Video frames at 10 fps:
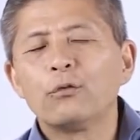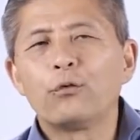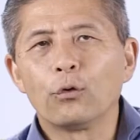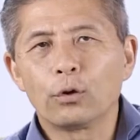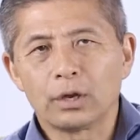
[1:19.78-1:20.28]
que
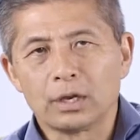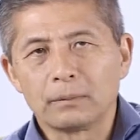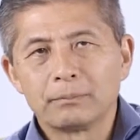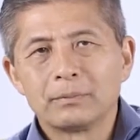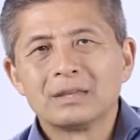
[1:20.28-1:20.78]
foi
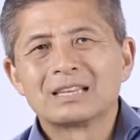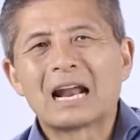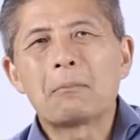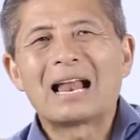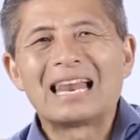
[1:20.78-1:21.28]

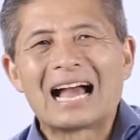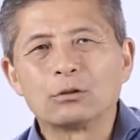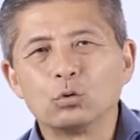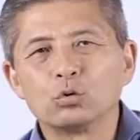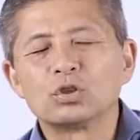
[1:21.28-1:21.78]

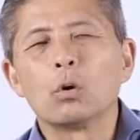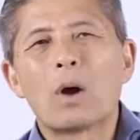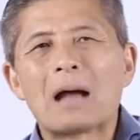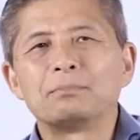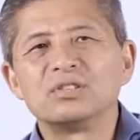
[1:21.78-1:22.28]
trabalhado no
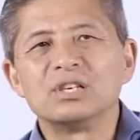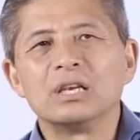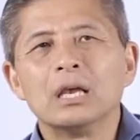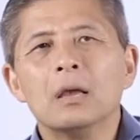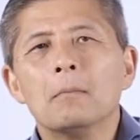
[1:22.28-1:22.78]
seu
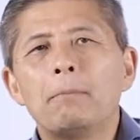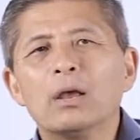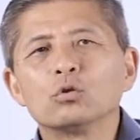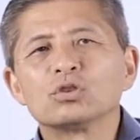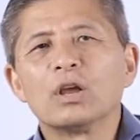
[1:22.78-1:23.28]
ápice
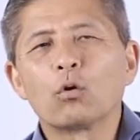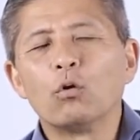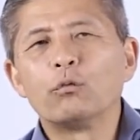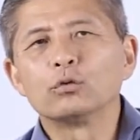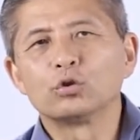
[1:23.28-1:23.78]
pelos
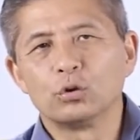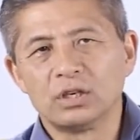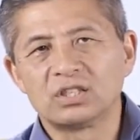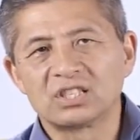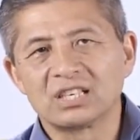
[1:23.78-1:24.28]

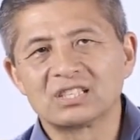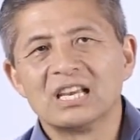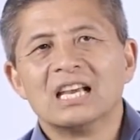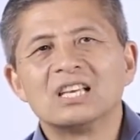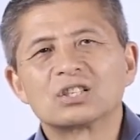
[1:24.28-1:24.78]
neoconfucionistas,